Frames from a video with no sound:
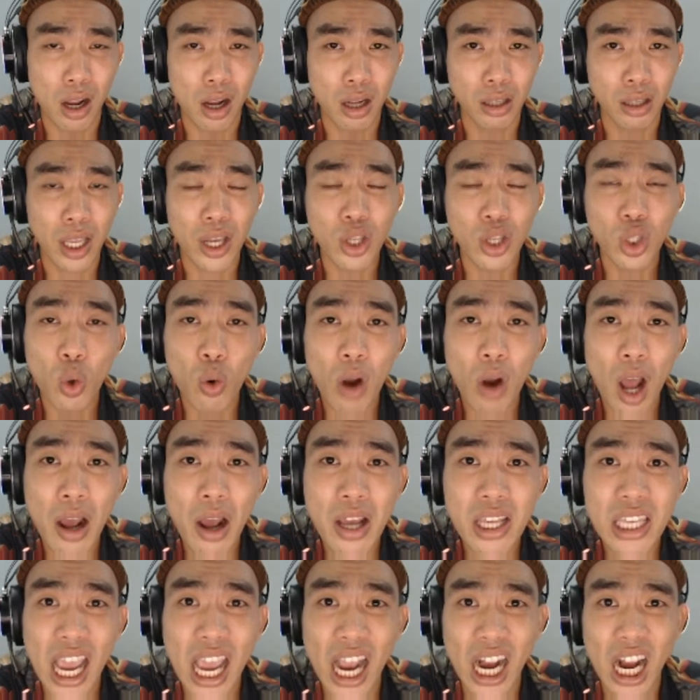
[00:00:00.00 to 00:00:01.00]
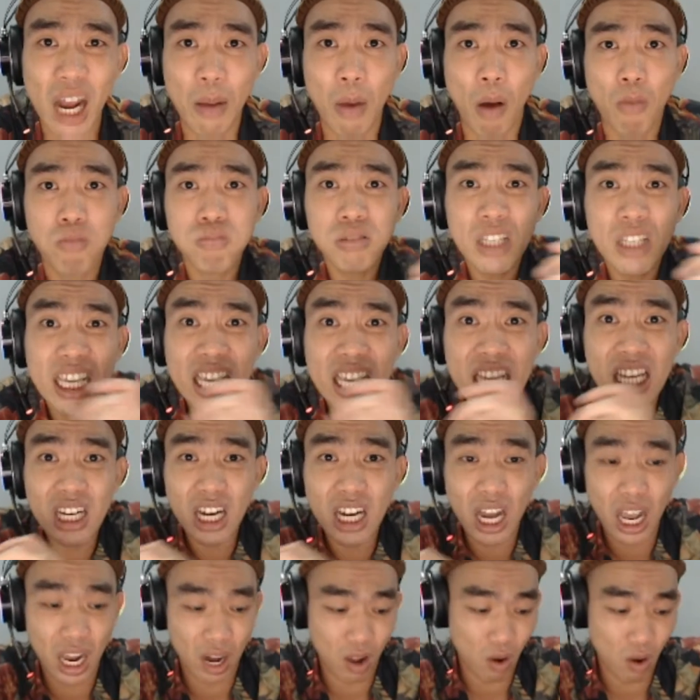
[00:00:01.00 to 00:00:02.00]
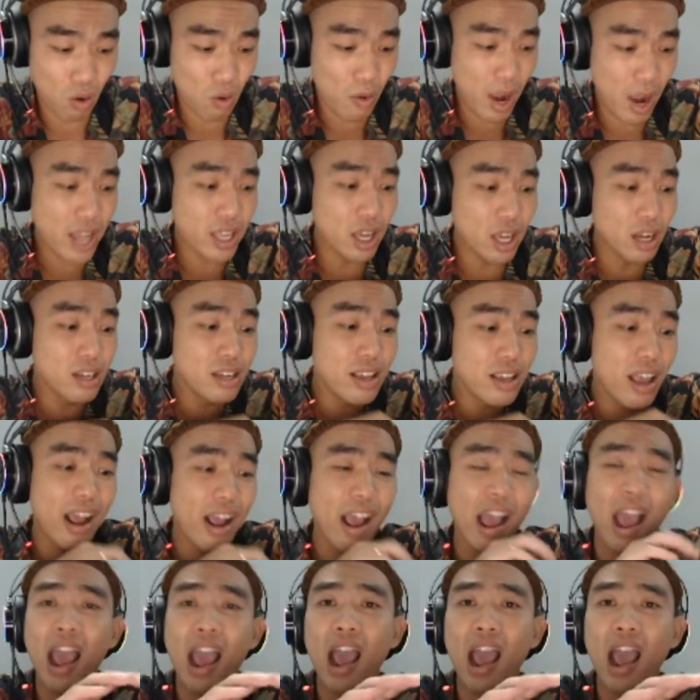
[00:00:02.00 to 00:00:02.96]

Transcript: thì chú đó y chang là bỗng nhiên là ông má dựng da gà